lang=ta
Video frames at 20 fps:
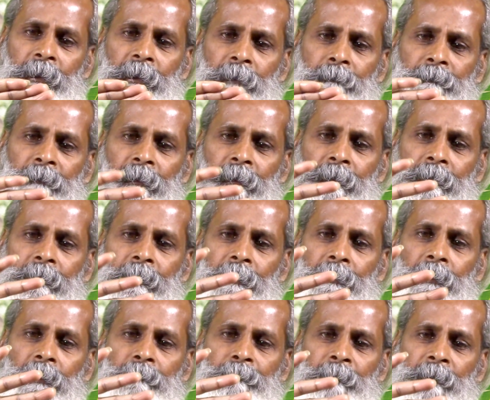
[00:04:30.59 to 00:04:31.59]
இடம்
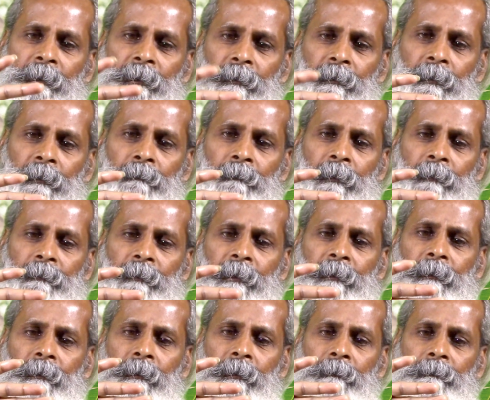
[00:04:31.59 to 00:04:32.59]
நெருக்கடி ஏற்படுகிறது
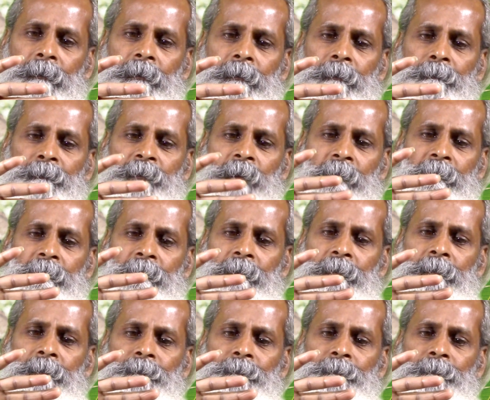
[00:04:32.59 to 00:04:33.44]
இவ்வளவுதான் இருக்க வேண்டும் சந்து